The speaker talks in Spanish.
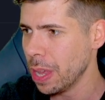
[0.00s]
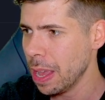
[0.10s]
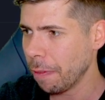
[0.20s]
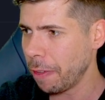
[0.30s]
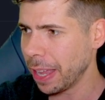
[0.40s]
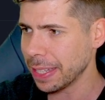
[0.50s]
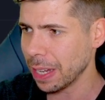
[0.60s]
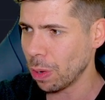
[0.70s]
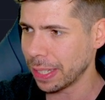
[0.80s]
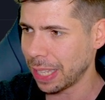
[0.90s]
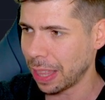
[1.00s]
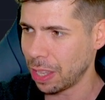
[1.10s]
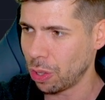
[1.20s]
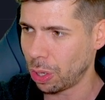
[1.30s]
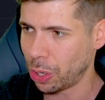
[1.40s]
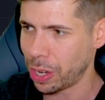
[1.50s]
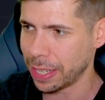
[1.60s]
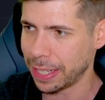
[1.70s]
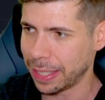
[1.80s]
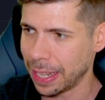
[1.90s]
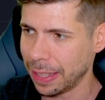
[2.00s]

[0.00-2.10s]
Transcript: Fíjense lo que está haciendo el oro en este instante.